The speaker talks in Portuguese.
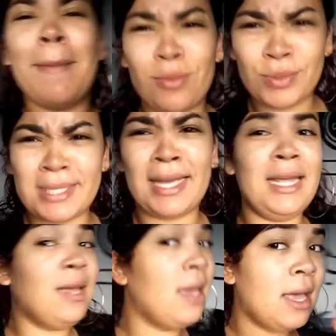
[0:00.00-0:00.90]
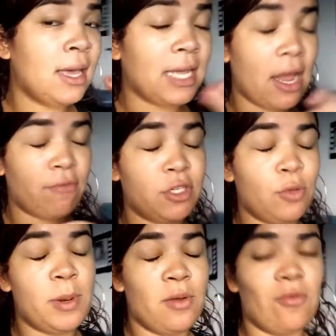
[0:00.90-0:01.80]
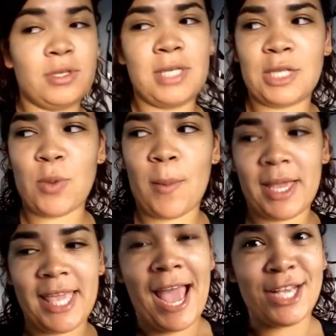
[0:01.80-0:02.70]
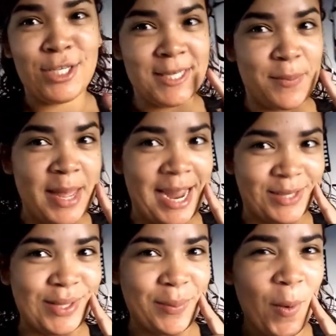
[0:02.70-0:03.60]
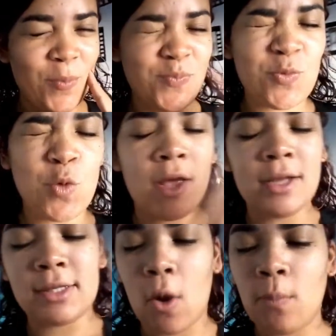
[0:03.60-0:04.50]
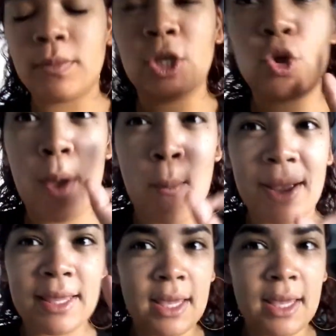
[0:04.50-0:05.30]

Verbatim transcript: minha baguncinha ali, gravando pra vocês uma maquiagem separada, tá bom? Então, deixa eu me arrumar